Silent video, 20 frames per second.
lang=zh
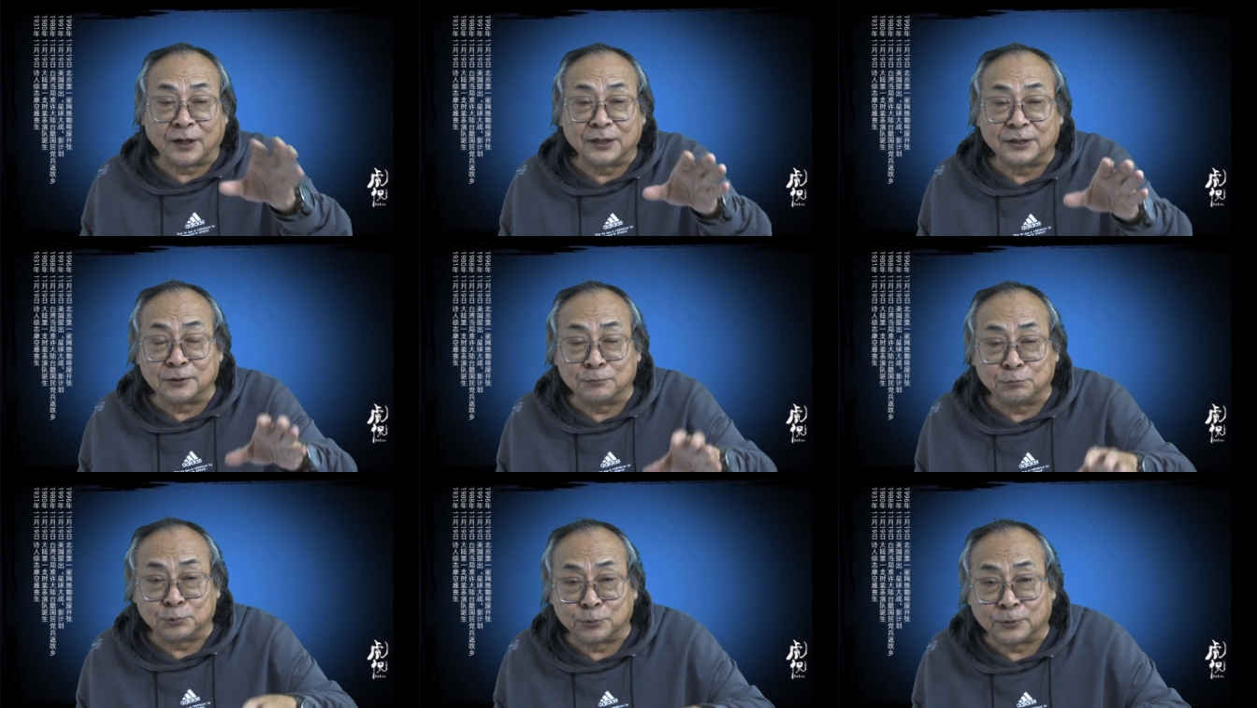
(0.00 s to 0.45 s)

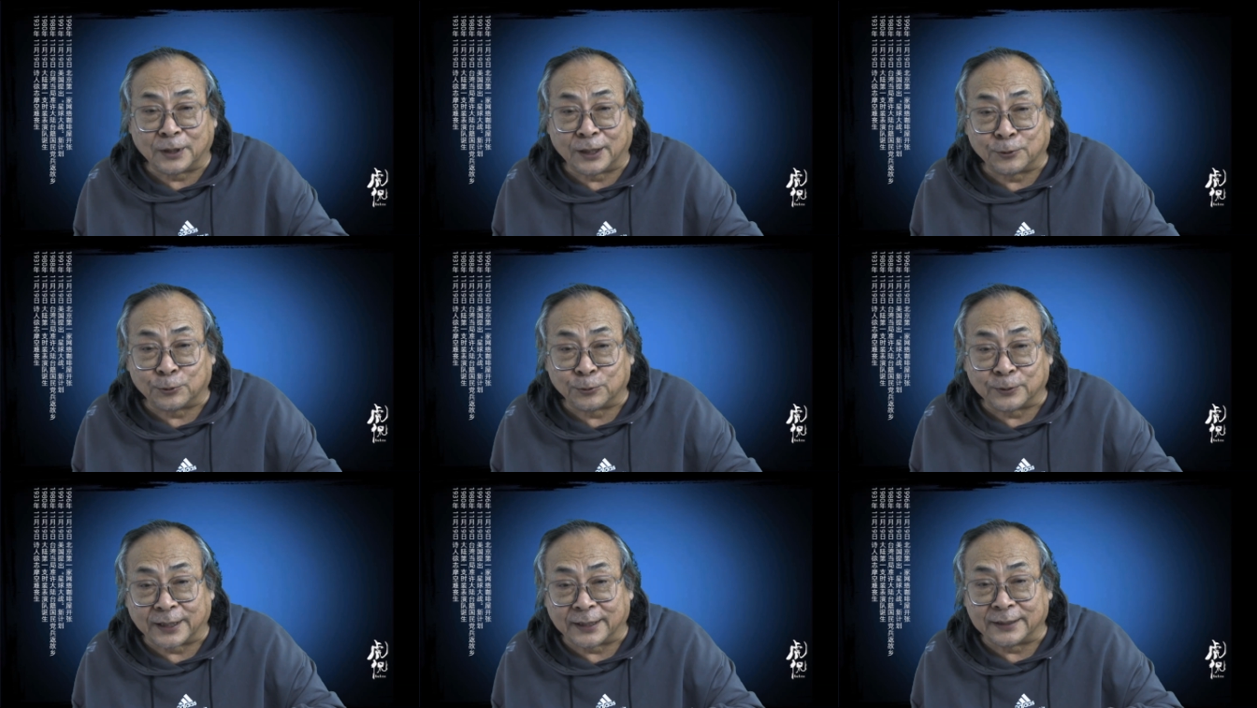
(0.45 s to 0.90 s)
翻身不
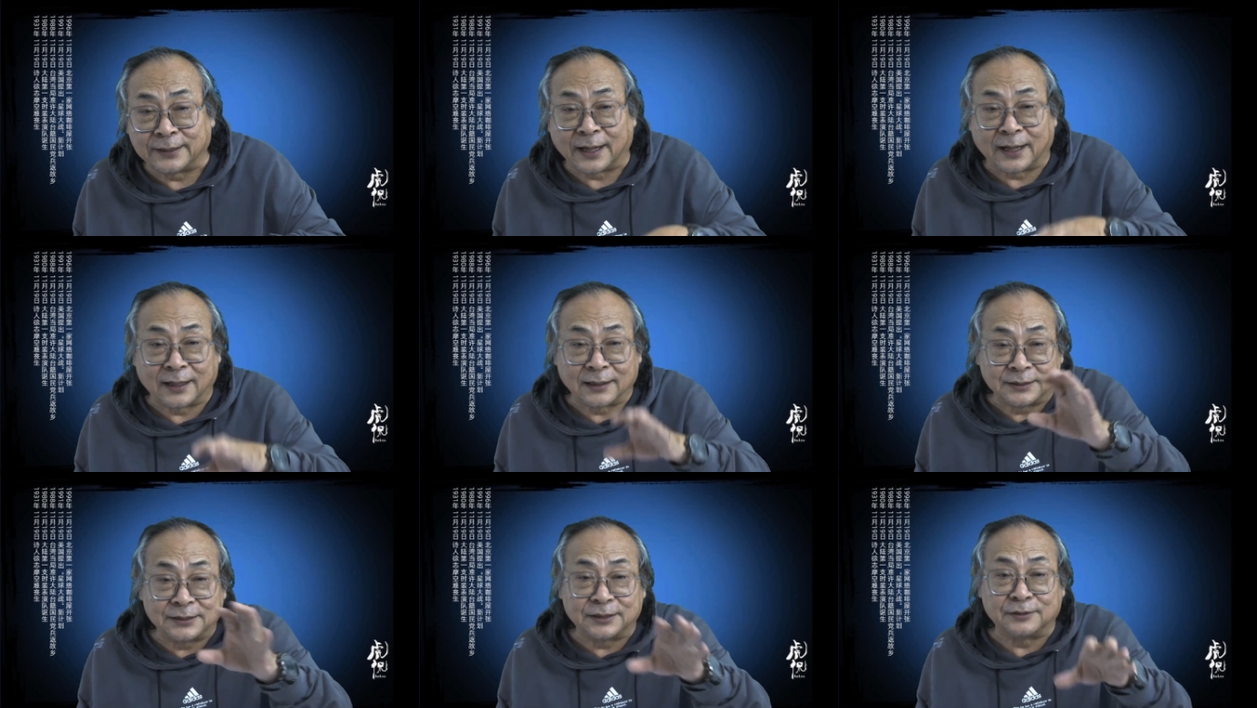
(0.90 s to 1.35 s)
忘共产
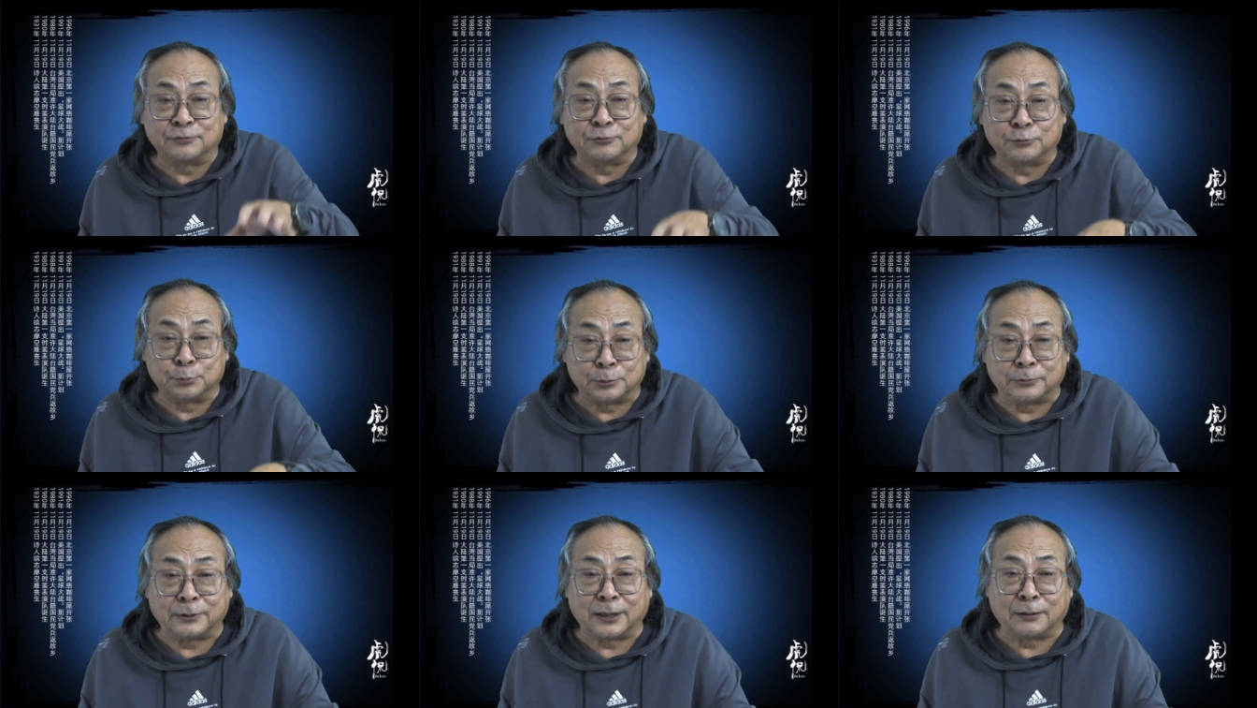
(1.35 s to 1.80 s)
党，幸
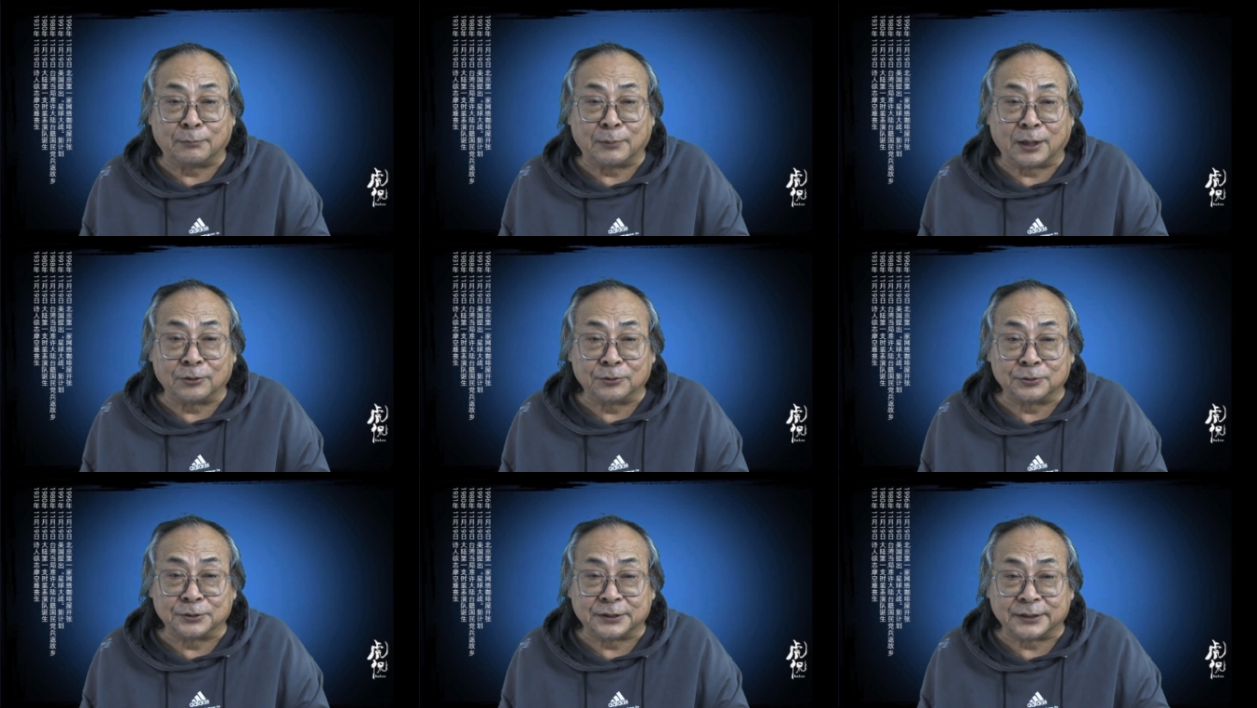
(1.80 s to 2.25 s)
福不忘
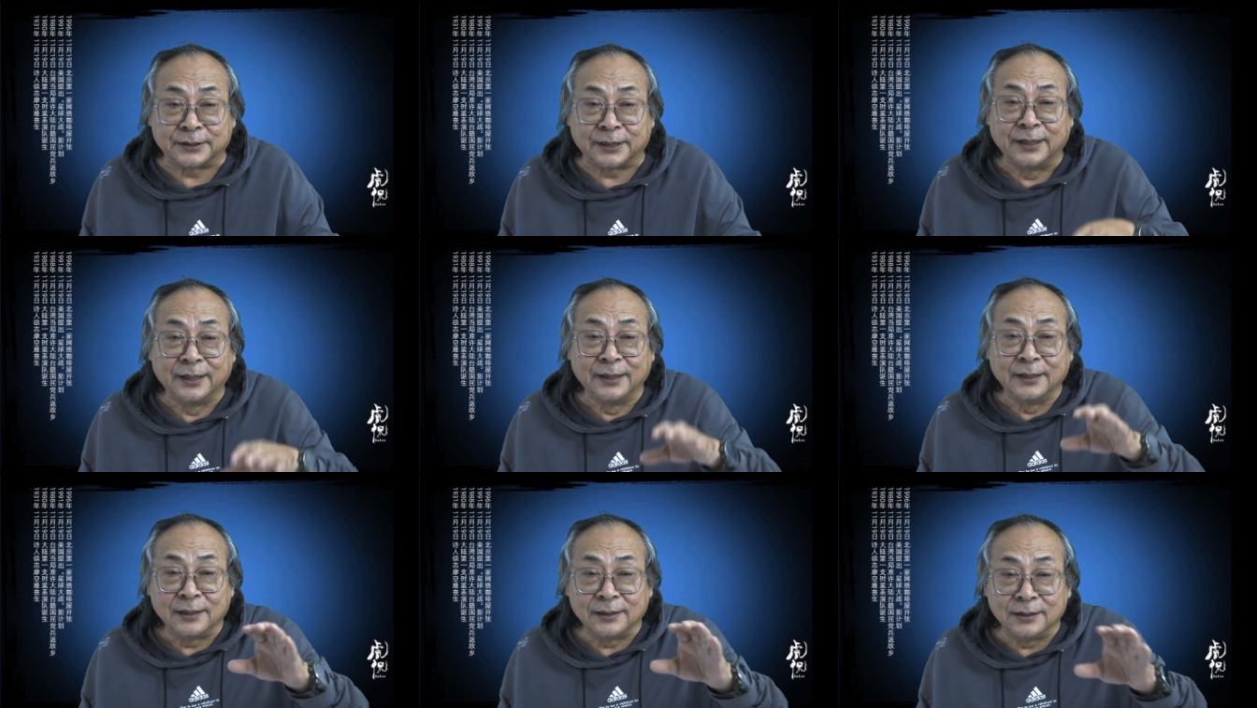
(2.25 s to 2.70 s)
毛主席，